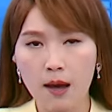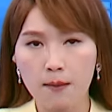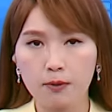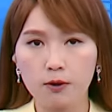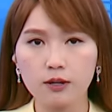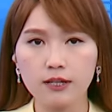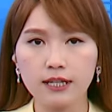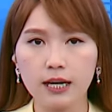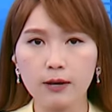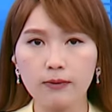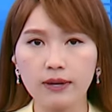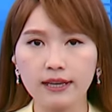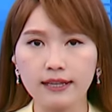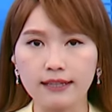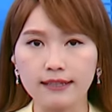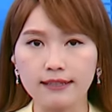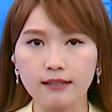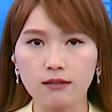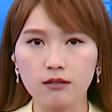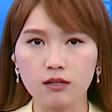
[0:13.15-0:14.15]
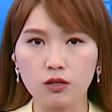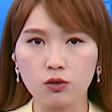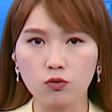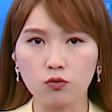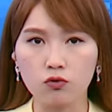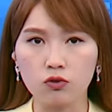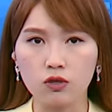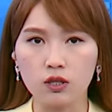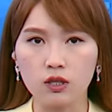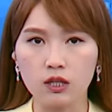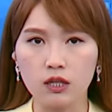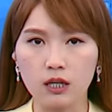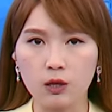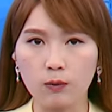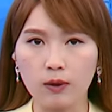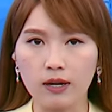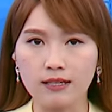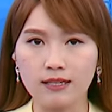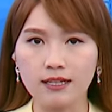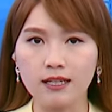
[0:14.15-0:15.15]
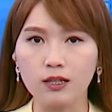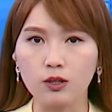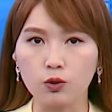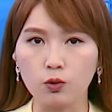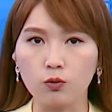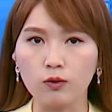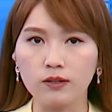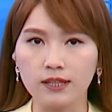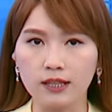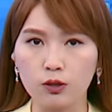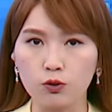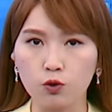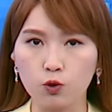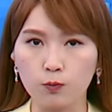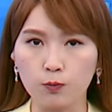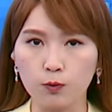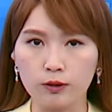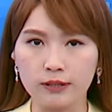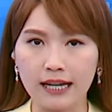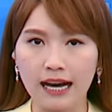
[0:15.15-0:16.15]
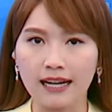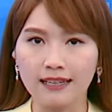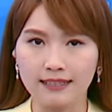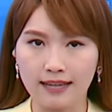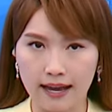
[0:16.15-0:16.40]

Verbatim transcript: 不过，这位李姓制毒师因为制毒技术不佳，